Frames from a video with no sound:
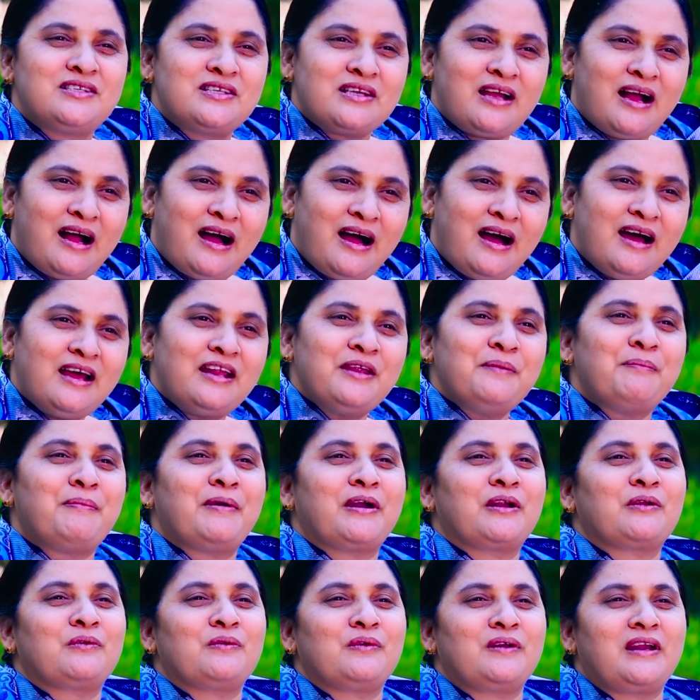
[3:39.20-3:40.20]
జారి
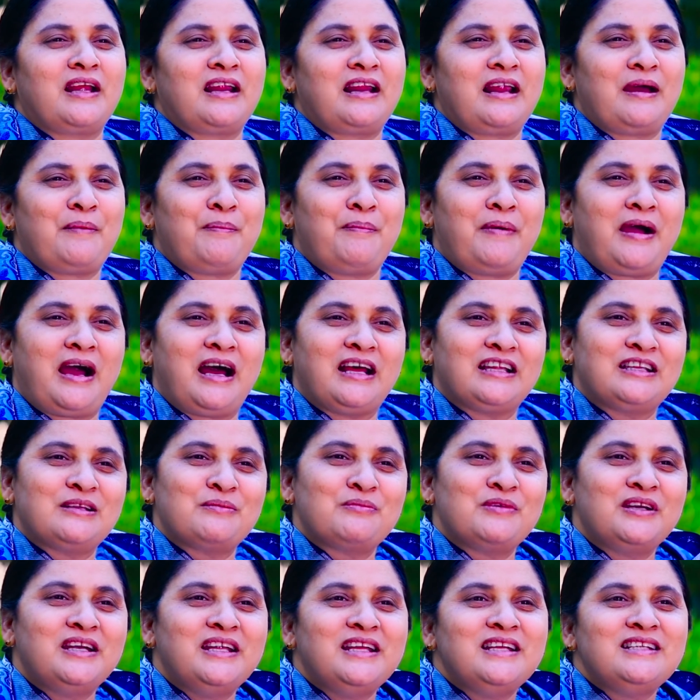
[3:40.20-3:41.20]
పడకుండా నా
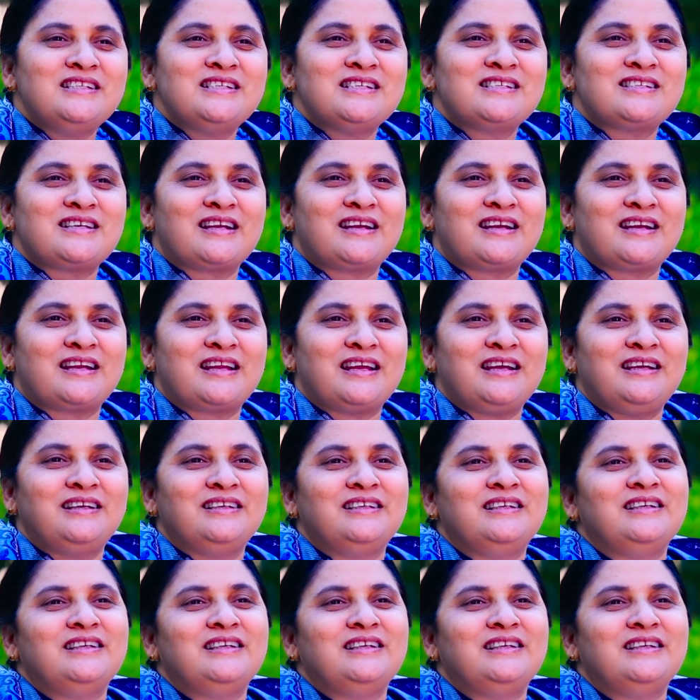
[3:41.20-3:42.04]
పాదములను ఏం చేశాడట